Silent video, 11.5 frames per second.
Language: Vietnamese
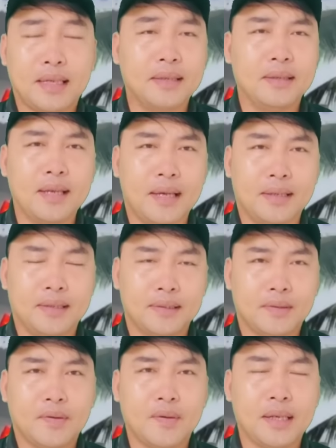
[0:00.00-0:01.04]
kinh dị
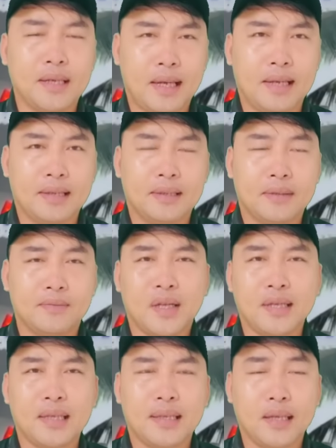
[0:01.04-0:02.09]
của Đinh Lan
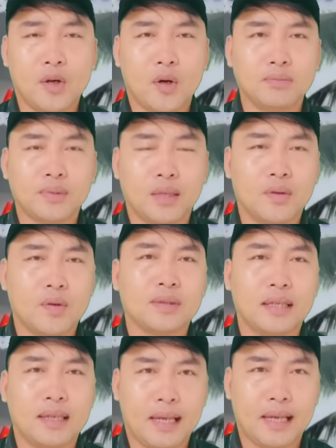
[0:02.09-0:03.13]
với cái những cái ngôn từ của
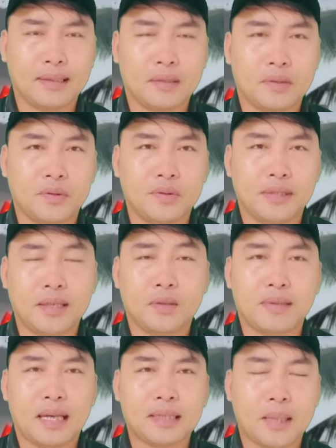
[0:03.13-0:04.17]
ông Đinh Lan thì cô chú anh chị
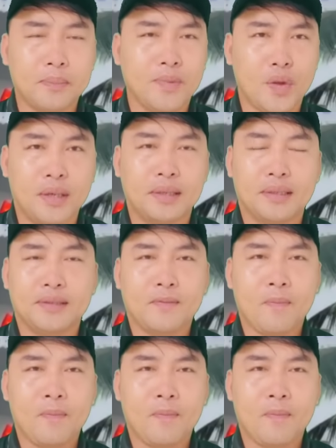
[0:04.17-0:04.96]
cũng đã thấm nhuần